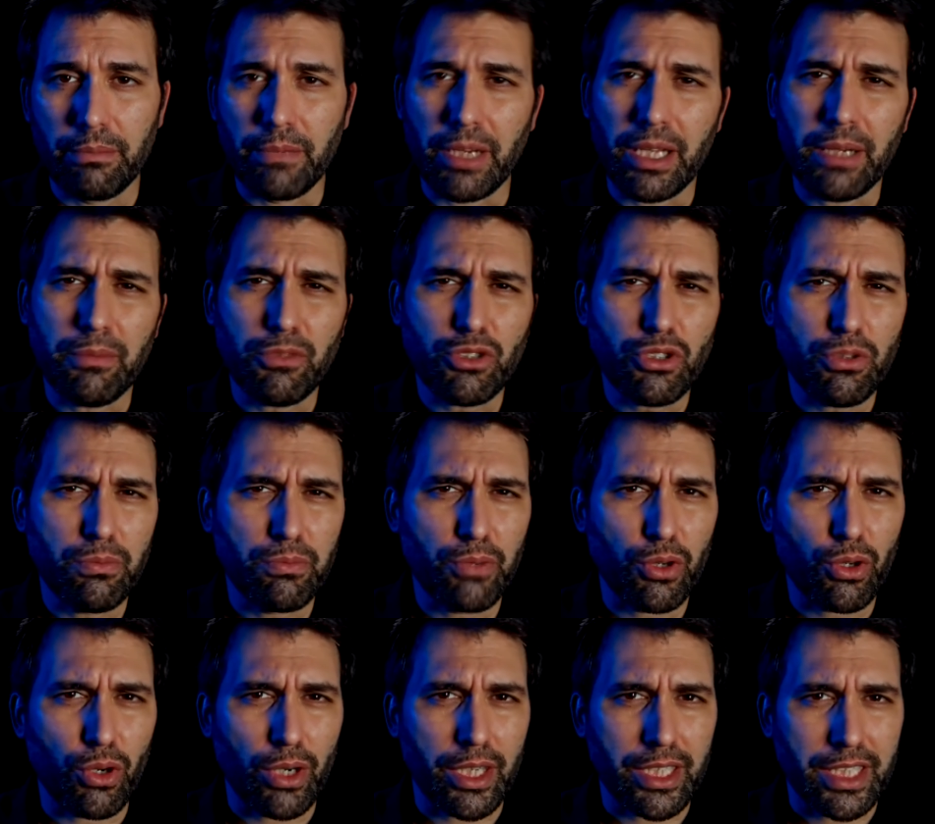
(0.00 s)
Vayamos
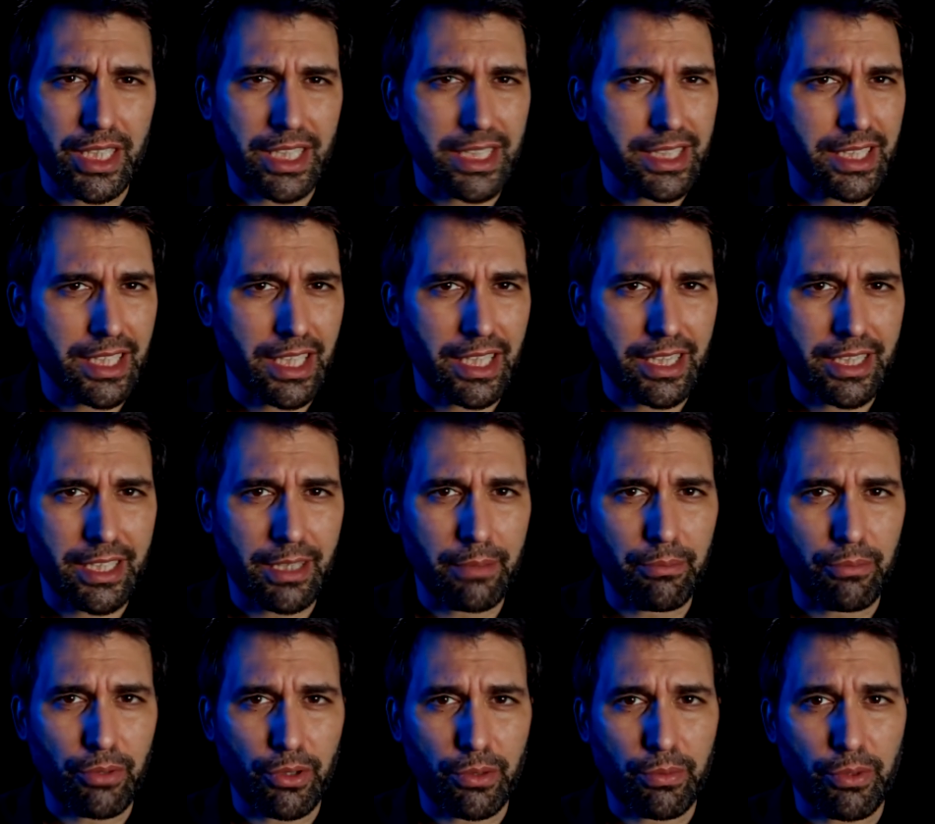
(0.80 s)
un poco atrás en el
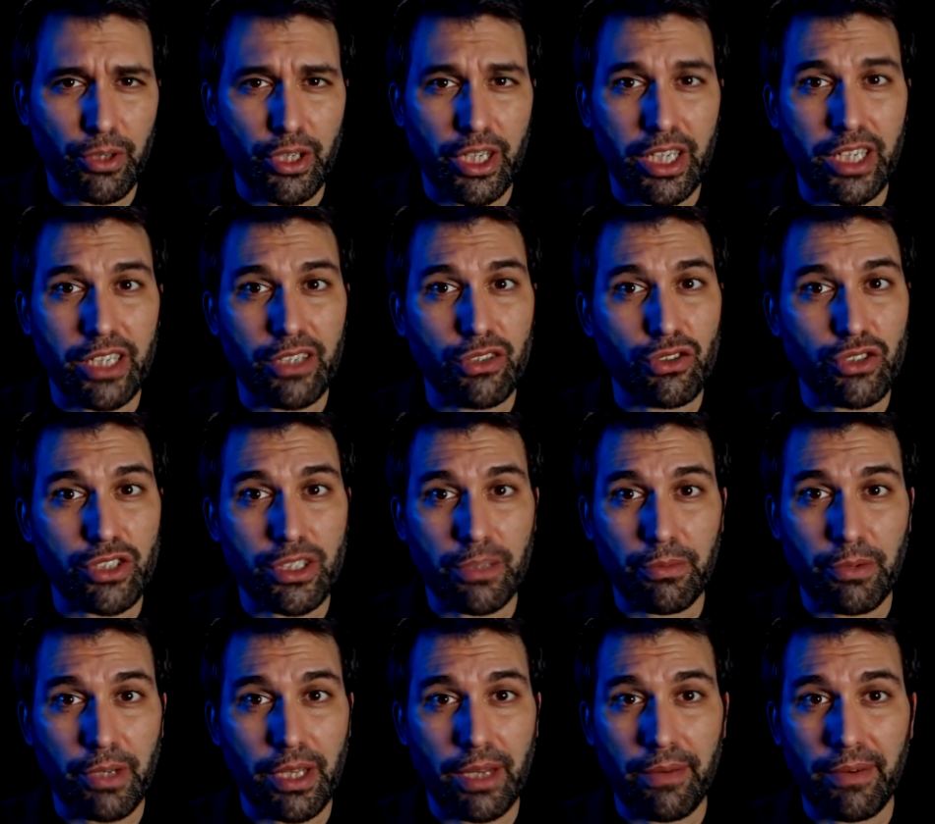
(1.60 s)
tiempo, porque no
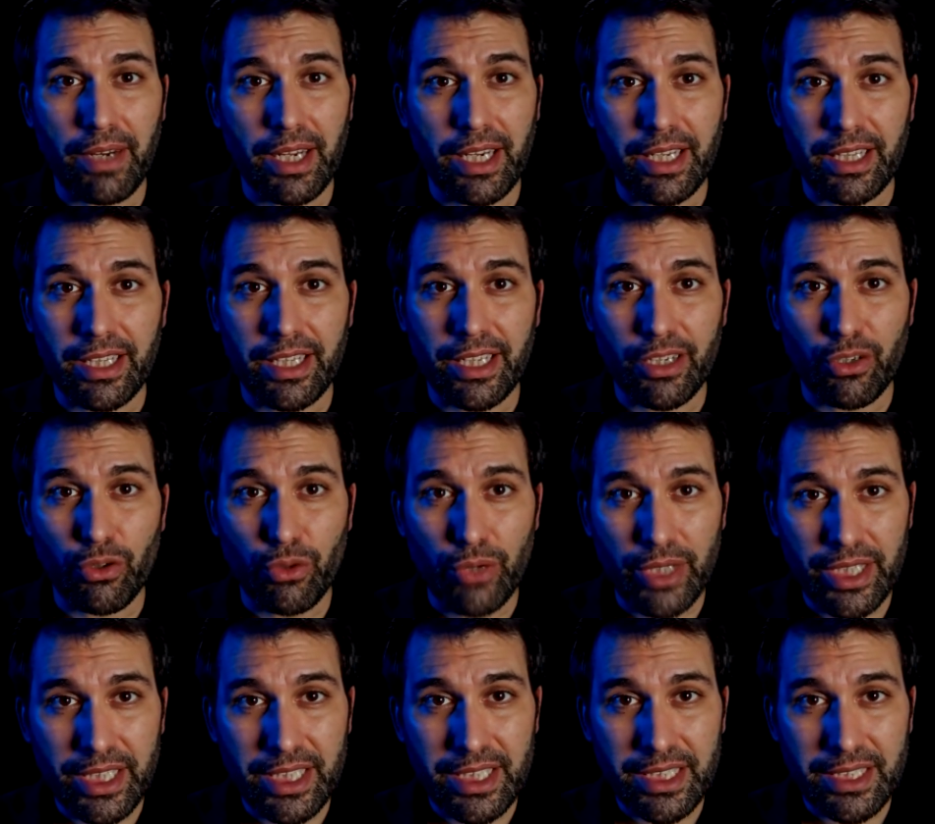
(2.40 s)
se puede hablar de
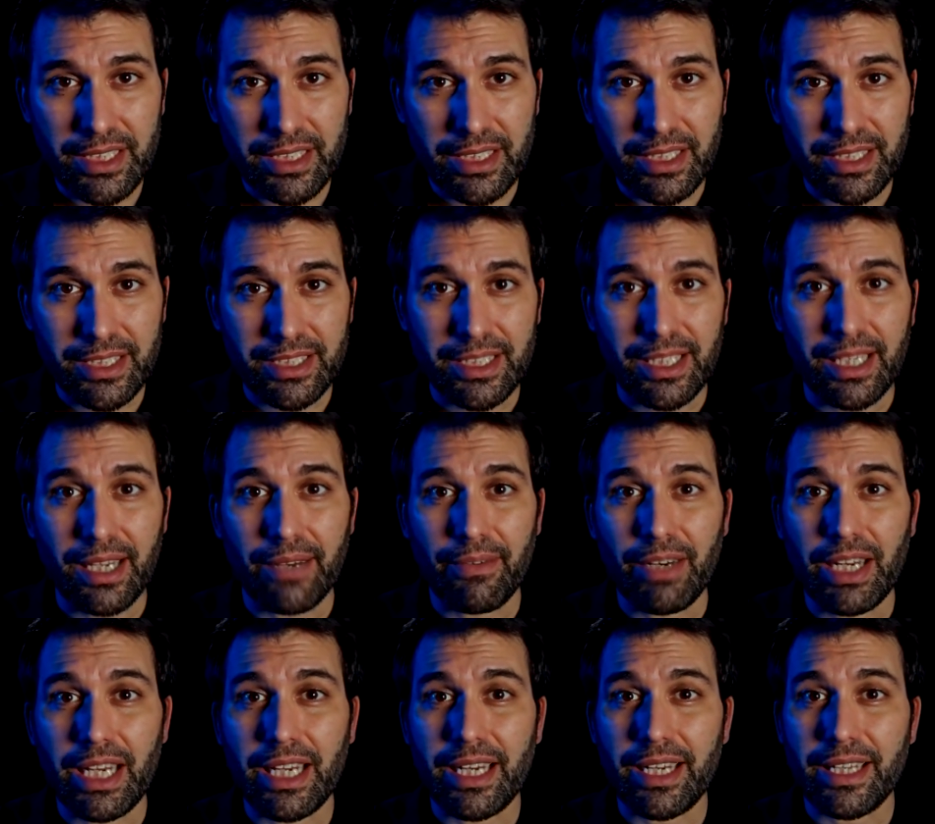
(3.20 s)
cohetes sin
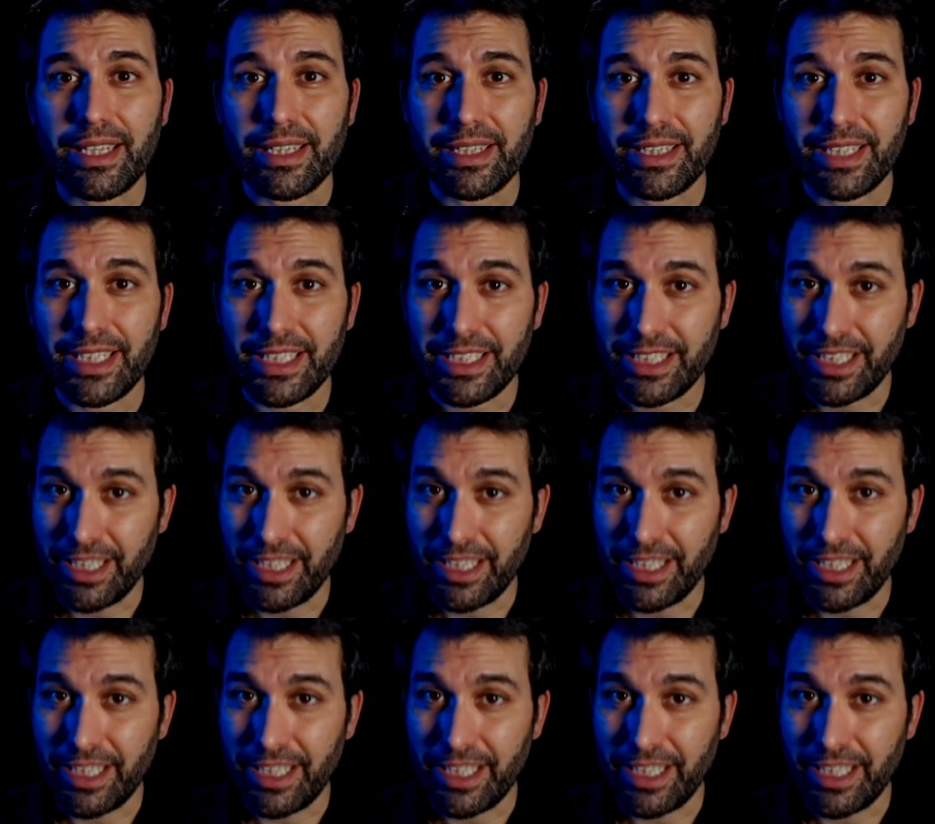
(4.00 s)
hablar de